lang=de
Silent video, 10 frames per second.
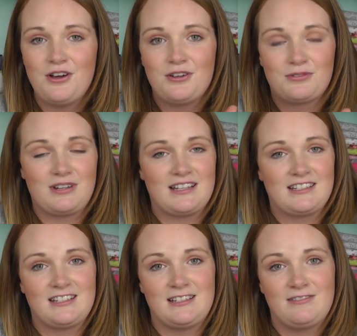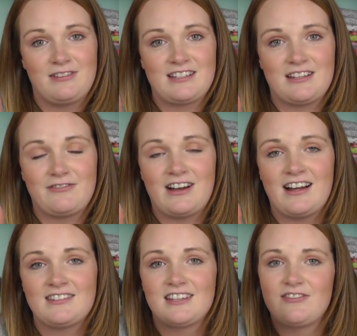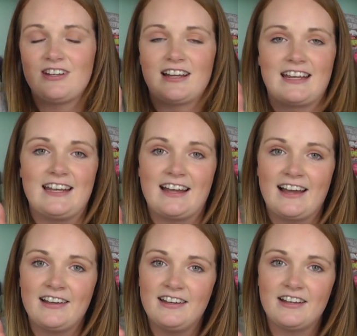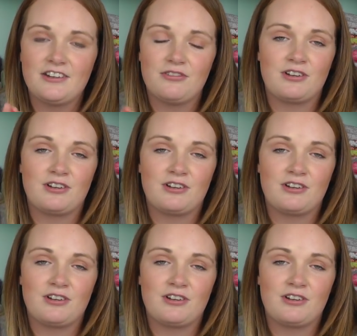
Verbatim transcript: sodass die, dass der Faden sich wieder hineinlegt.